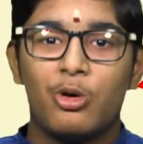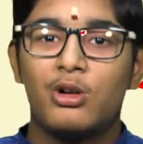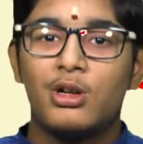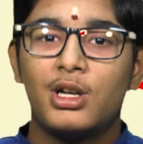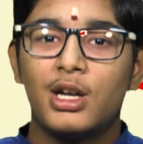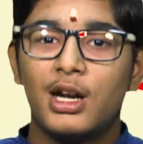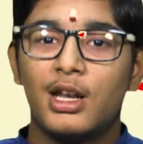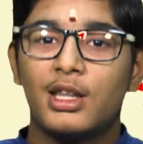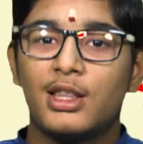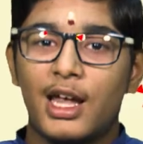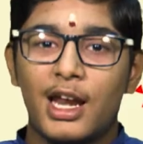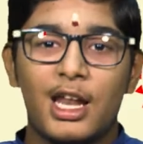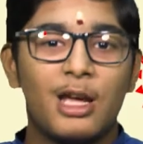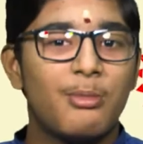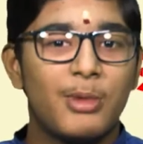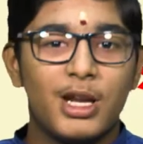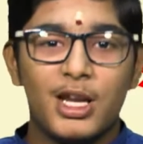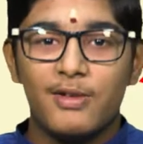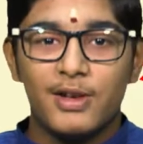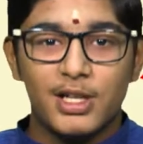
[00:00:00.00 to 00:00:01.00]
போட்டு அதை
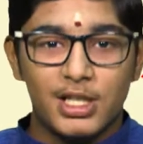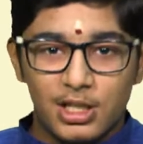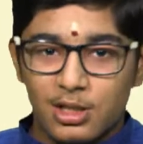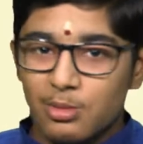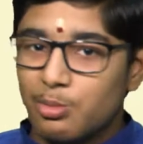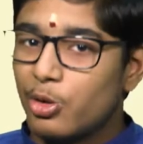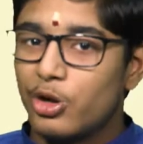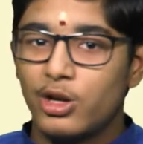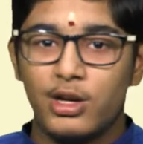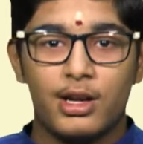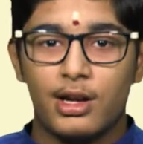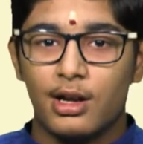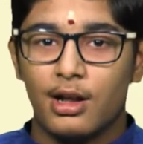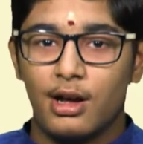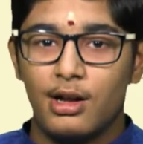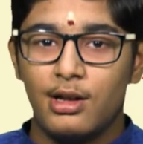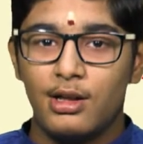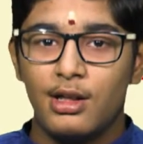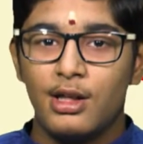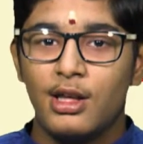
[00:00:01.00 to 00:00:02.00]
தலைமையில் வச்சுட்டு போயின்னு
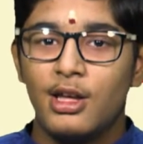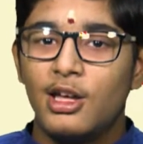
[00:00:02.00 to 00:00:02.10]
இருக்கான்